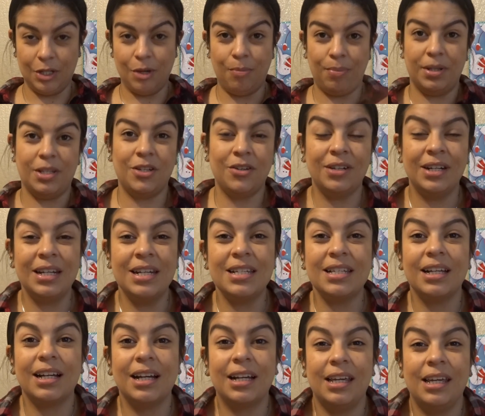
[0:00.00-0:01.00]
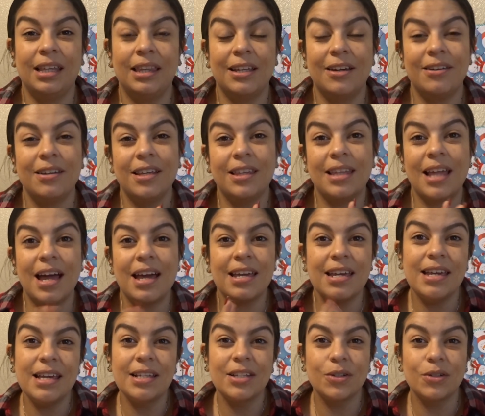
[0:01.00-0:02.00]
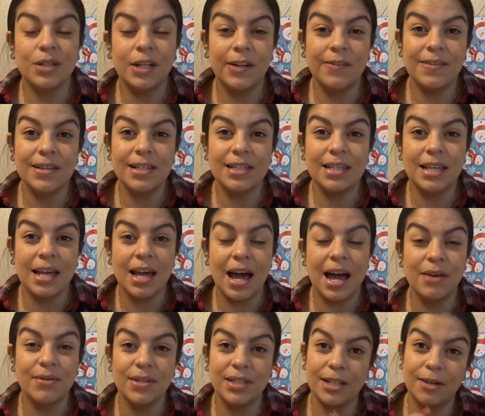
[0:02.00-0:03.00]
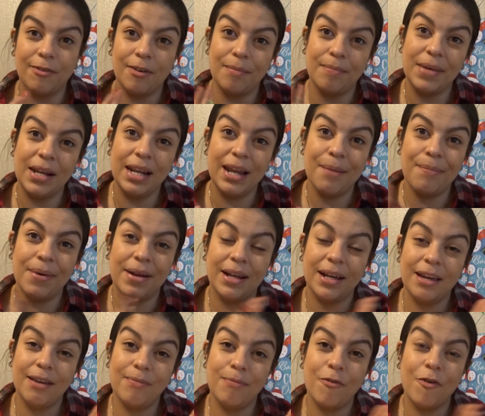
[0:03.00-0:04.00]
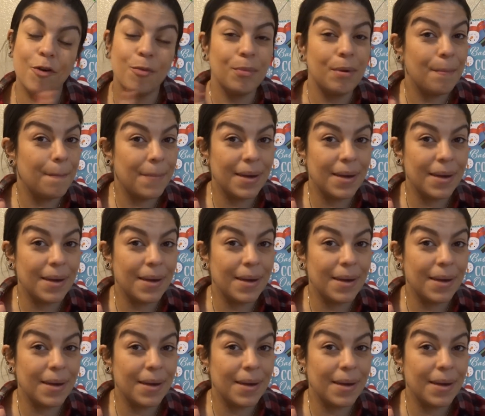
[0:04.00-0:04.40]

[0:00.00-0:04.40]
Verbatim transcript: presionen esa cajita ahorita y suscríbanse a nuestra familia para que formen